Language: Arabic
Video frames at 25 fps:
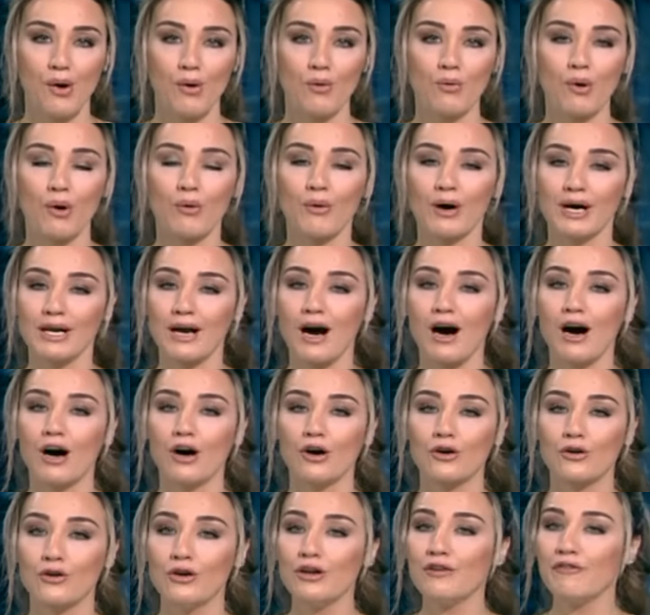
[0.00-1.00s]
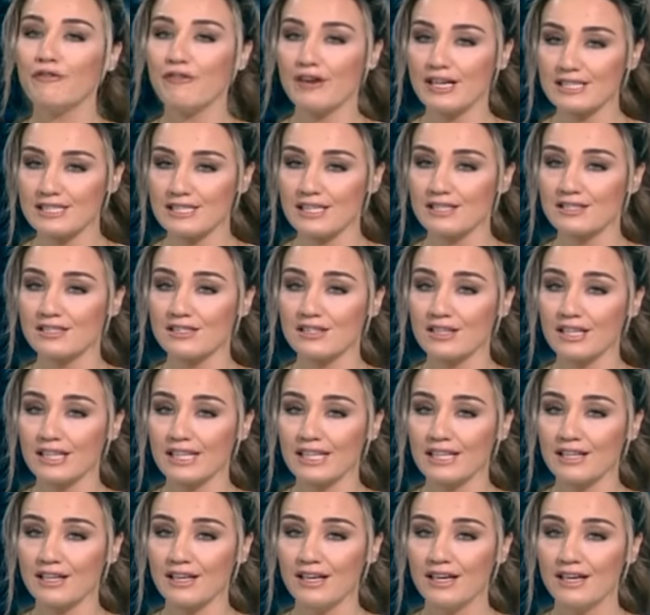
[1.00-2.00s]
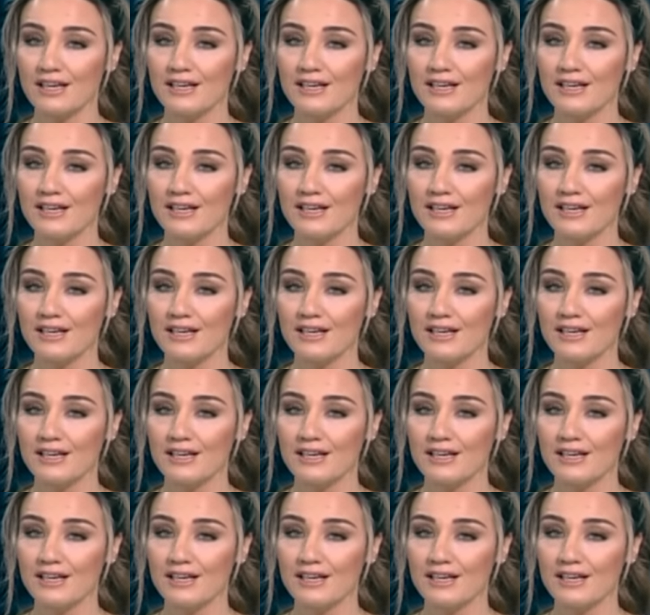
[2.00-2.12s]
ووراء كل فاسد صغير